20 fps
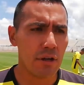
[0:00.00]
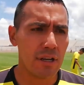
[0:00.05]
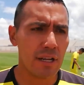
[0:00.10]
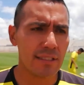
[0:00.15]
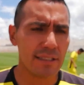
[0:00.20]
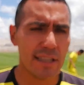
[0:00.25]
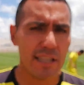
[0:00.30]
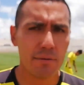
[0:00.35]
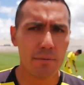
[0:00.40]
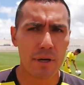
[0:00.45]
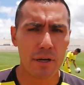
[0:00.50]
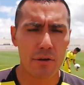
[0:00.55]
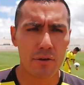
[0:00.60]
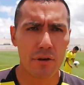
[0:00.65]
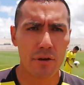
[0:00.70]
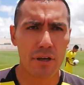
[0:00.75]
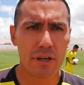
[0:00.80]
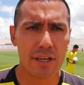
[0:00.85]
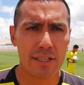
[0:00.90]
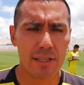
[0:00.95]
de Alianza Lima
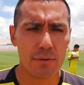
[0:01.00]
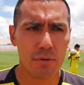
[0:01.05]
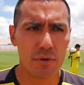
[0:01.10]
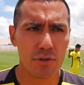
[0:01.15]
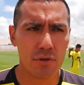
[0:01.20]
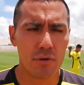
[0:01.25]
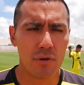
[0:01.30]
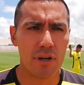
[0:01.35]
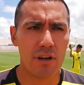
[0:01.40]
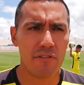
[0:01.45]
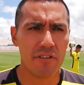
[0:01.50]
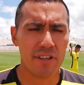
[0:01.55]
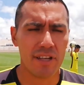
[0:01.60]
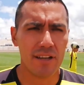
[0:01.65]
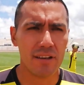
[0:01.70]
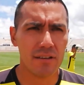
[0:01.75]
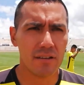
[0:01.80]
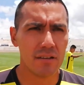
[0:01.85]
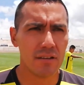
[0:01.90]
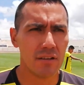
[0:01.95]
creo que ya estamos en la
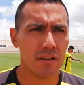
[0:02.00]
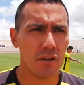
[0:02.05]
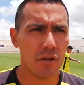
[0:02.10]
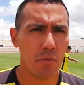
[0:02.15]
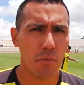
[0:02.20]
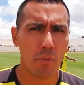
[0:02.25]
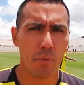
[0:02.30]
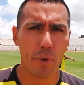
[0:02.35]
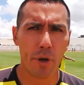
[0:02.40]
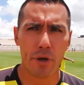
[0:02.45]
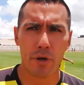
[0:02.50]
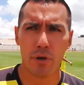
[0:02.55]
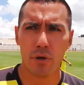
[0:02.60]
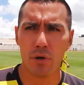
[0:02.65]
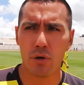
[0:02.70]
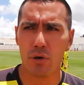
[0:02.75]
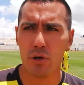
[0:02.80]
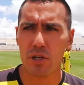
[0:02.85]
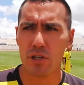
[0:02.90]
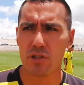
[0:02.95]
final,
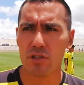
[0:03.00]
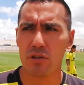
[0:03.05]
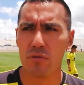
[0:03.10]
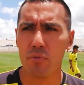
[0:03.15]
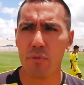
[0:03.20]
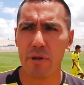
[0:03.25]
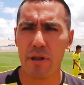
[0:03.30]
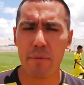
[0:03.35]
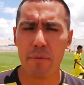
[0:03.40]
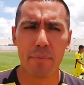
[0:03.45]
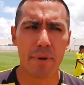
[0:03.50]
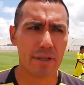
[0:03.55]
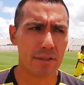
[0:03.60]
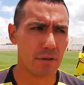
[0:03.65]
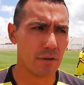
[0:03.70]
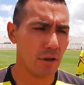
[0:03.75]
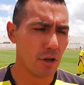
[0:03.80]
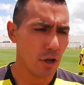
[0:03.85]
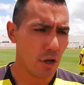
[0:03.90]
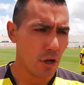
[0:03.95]
pero es un primer
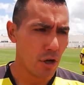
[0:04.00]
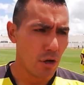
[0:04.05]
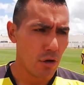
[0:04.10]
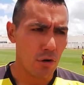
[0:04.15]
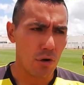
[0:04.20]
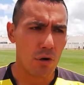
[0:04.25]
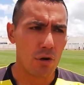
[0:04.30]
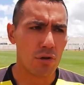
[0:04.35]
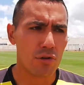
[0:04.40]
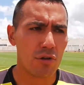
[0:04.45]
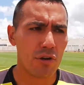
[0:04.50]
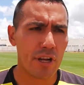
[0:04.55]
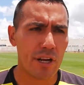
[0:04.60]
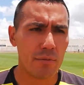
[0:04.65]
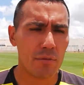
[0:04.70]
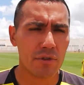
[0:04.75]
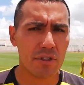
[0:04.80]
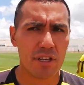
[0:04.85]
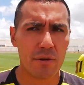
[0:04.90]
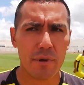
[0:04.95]
paso. Lo que nosotros
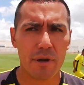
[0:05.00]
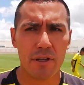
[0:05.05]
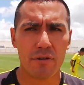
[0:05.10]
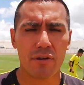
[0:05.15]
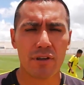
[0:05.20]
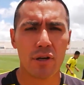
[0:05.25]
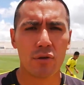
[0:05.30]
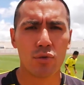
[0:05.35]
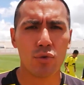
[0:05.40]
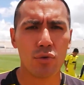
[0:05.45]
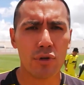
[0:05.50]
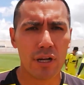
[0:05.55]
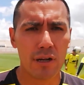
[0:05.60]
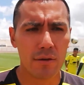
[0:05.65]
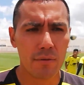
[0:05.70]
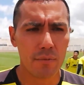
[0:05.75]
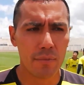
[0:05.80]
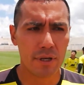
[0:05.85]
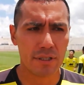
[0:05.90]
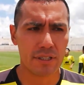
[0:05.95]
queremos seguir peleando
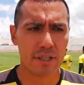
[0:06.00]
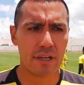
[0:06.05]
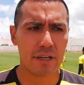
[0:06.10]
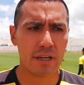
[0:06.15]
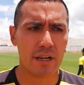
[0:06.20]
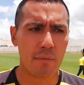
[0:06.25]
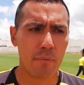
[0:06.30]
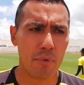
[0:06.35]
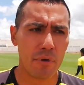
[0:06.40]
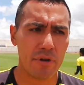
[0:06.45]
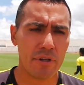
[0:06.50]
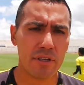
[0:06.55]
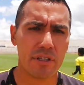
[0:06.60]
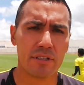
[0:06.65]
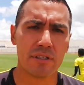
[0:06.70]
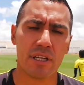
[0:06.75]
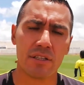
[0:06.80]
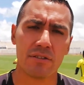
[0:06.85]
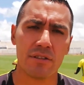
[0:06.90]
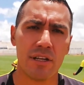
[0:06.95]
clausura para ser
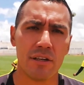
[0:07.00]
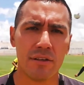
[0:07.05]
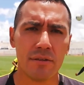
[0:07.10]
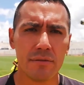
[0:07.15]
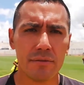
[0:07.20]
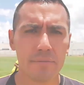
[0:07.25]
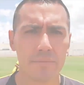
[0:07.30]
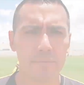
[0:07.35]
campeones nacional. ¿no?